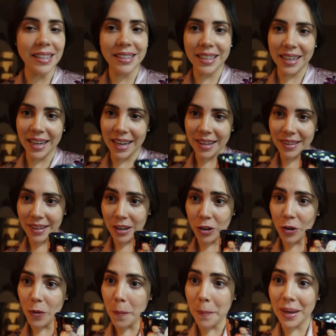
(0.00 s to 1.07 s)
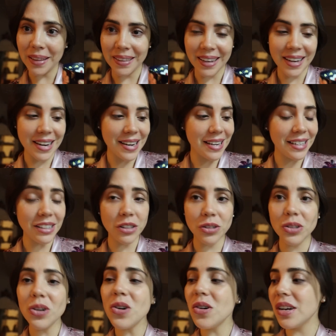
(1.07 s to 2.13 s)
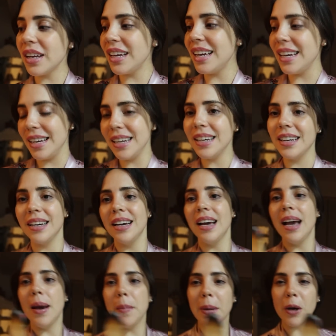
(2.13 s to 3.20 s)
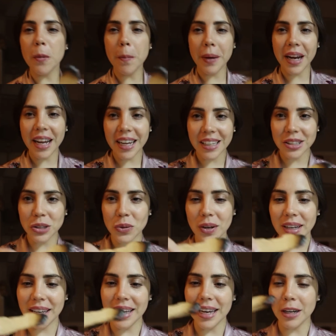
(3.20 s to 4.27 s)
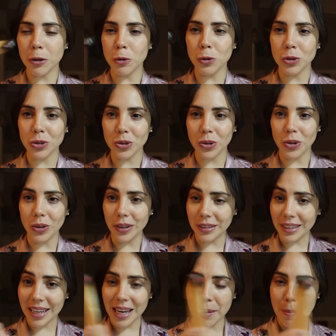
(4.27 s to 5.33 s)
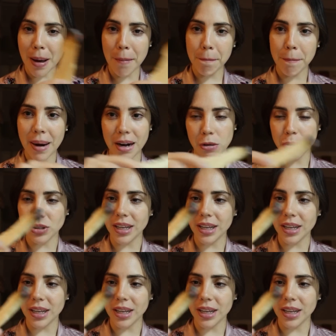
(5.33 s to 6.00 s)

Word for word: así que tengo mi té listo y me compré esto aquí en Cusco, se llama Palo